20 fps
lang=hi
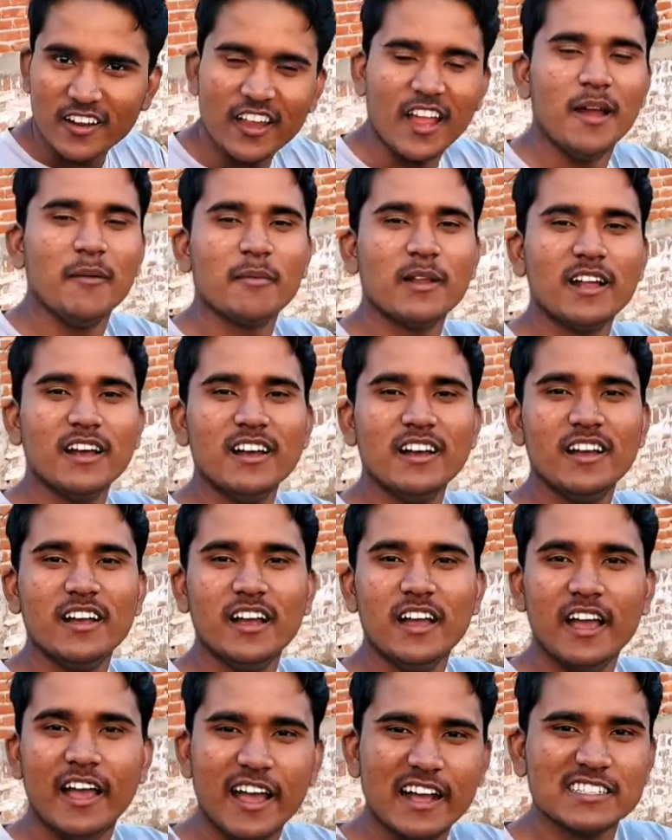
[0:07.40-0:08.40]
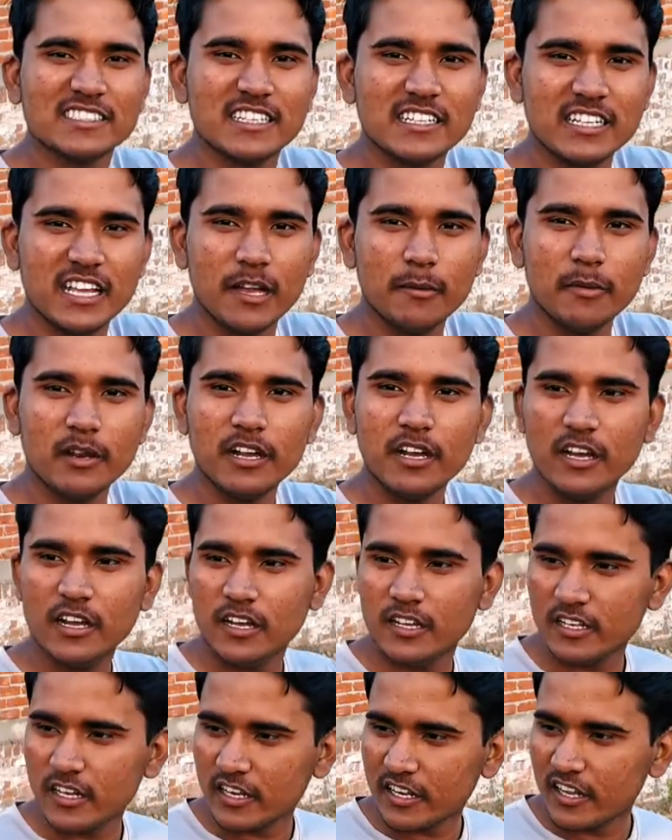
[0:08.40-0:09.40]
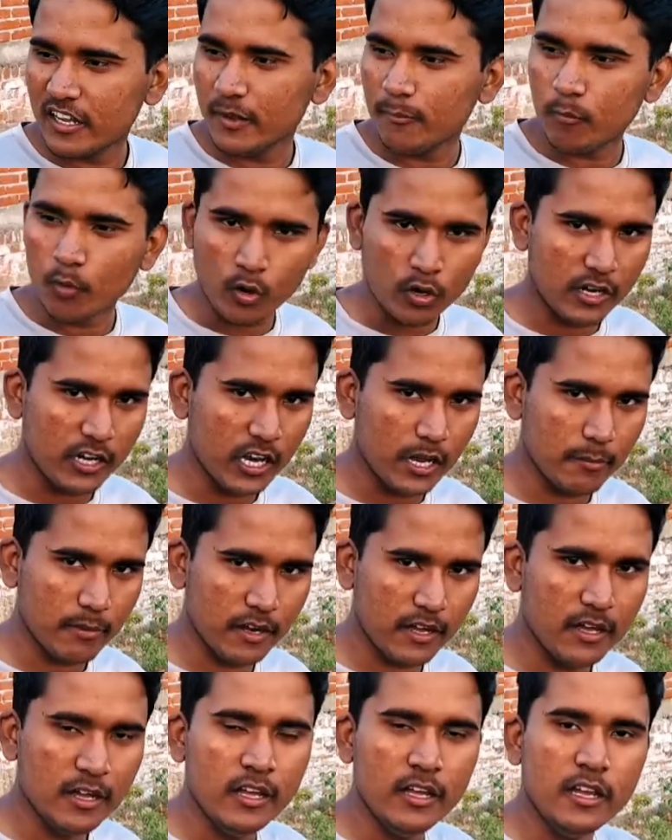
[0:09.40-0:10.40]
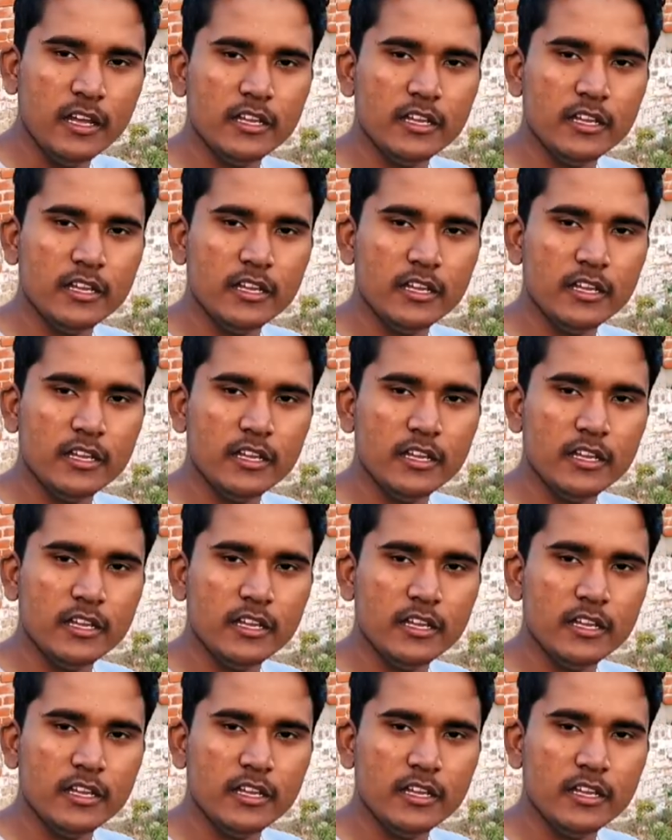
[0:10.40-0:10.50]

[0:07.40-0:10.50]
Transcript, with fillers: कैमरा एक्शन कैमरा या कहें पॉकेट कैमरा